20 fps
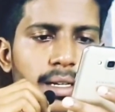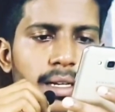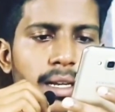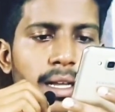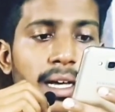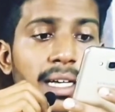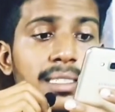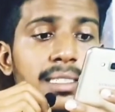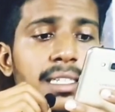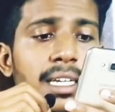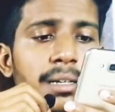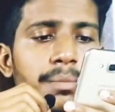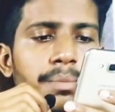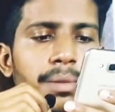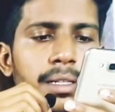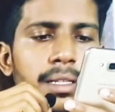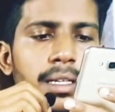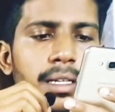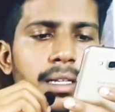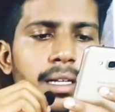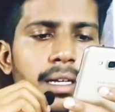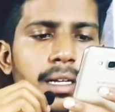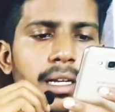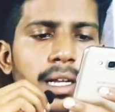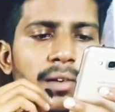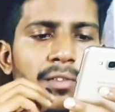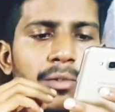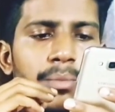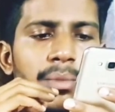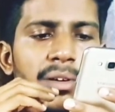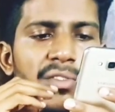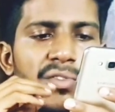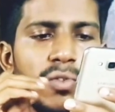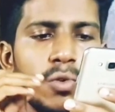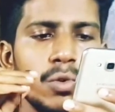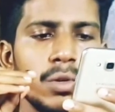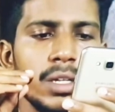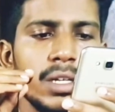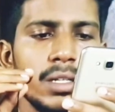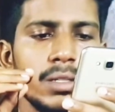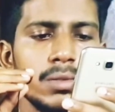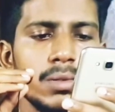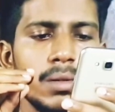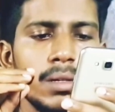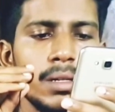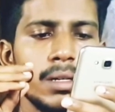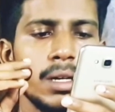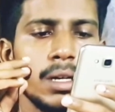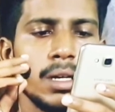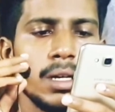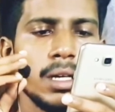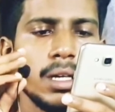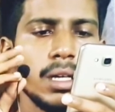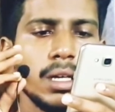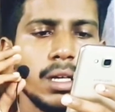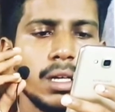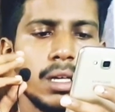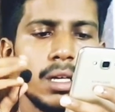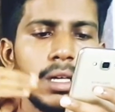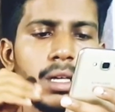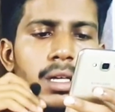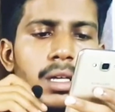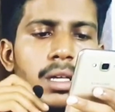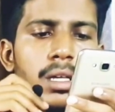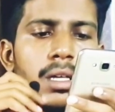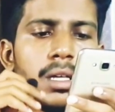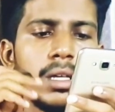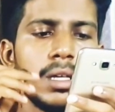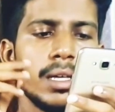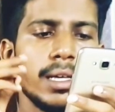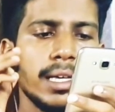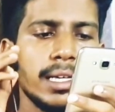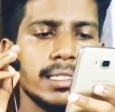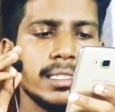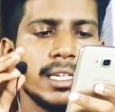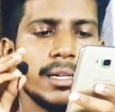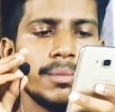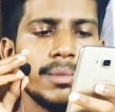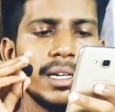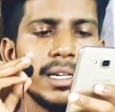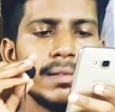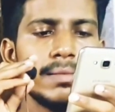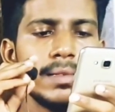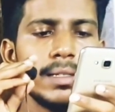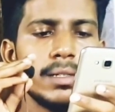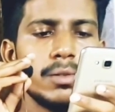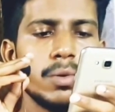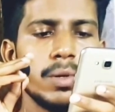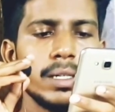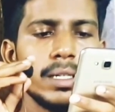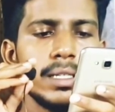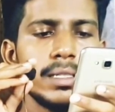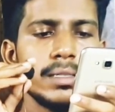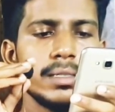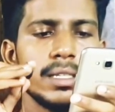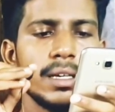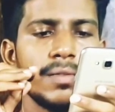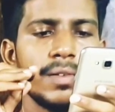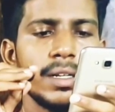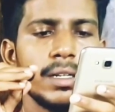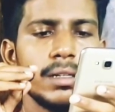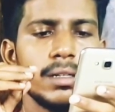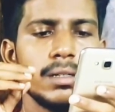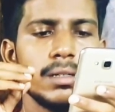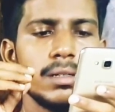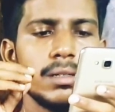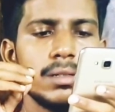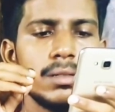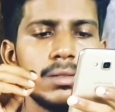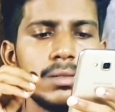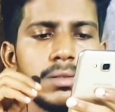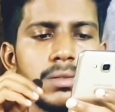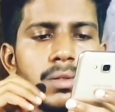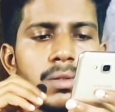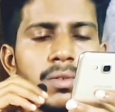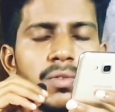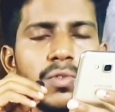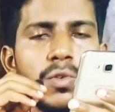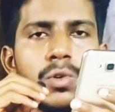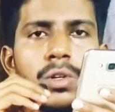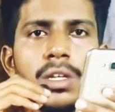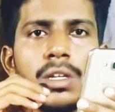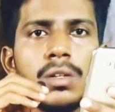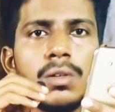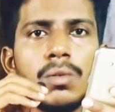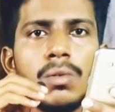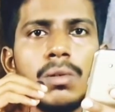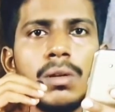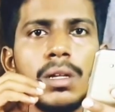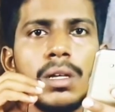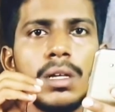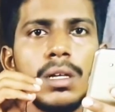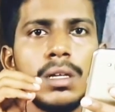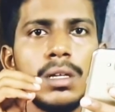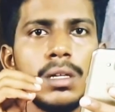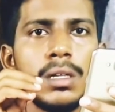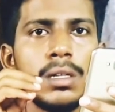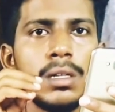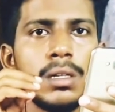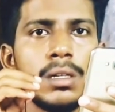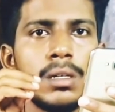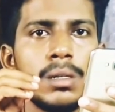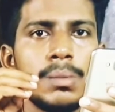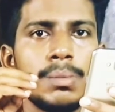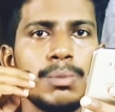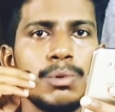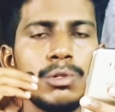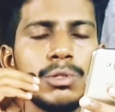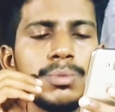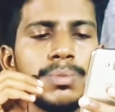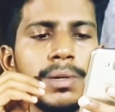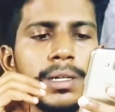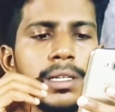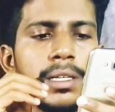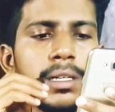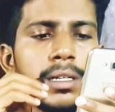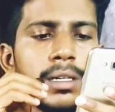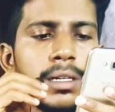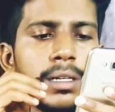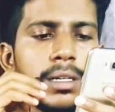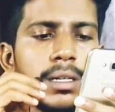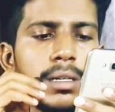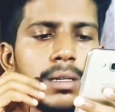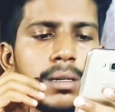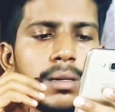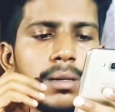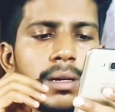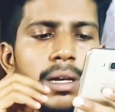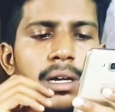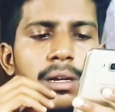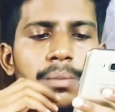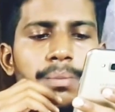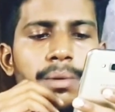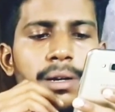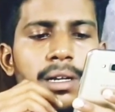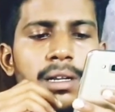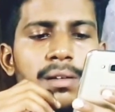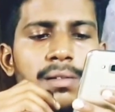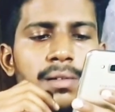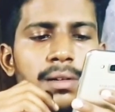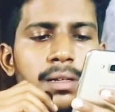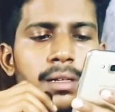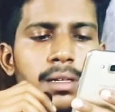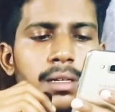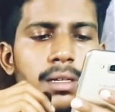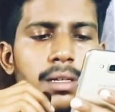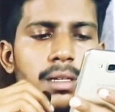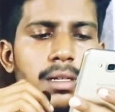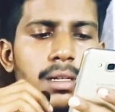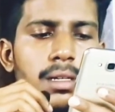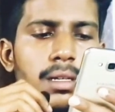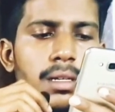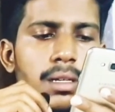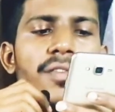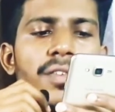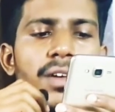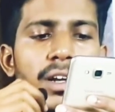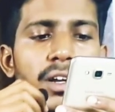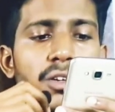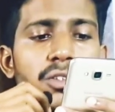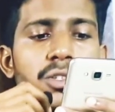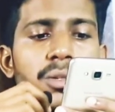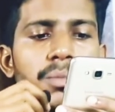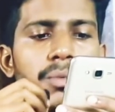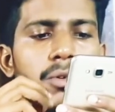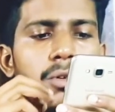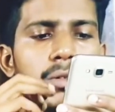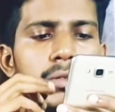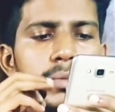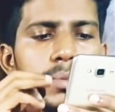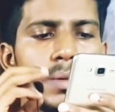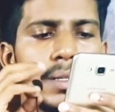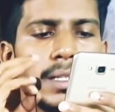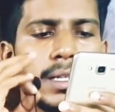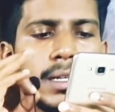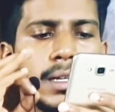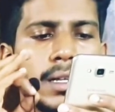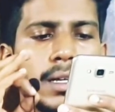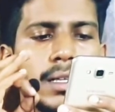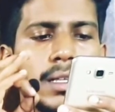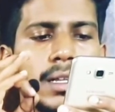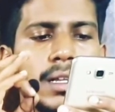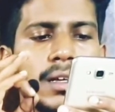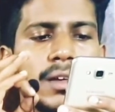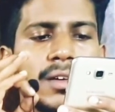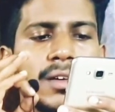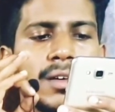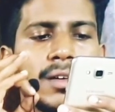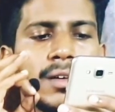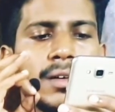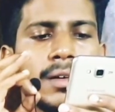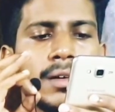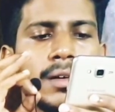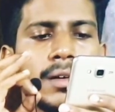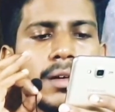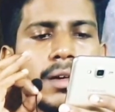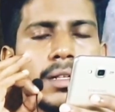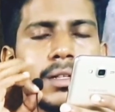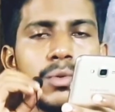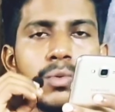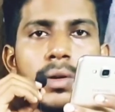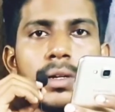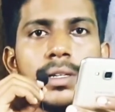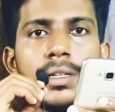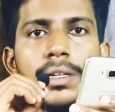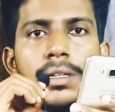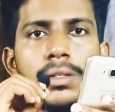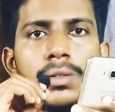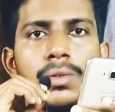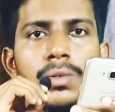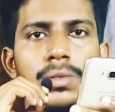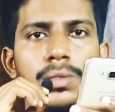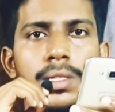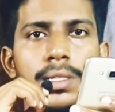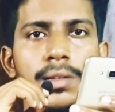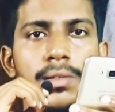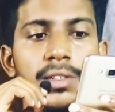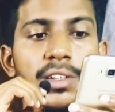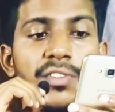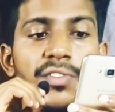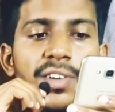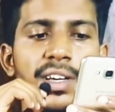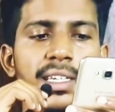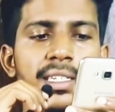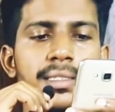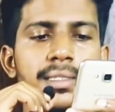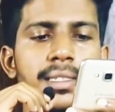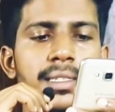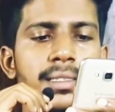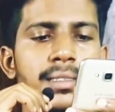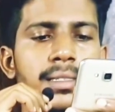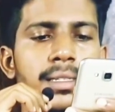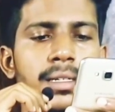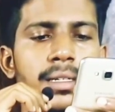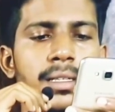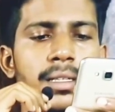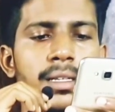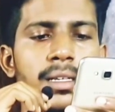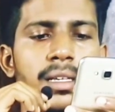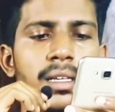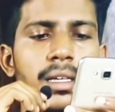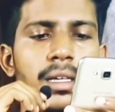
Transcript: லாஸ்ட் டேட் பார்த்திங்கன்னா நவம்பர் ஃபோர்டீன் சொல்லியிருக்காங்க எக்ஸாம் டேட் வந்து டுவெண்ட்டி செவன் ஸோ ஃபோர்டீனுக்குள்ளே போஸ்ட் பண்ணிடுங்க ஆனால் பண்ணுறவங்க ஃபெலோஷிப் கோர்ஸ் பார்த்திங்கன்னா அதில் அந்த ஒன் இயர் கோர்ஸ் அதில் வந்து ஃபைவ் சீட்ஸ் இருக்குது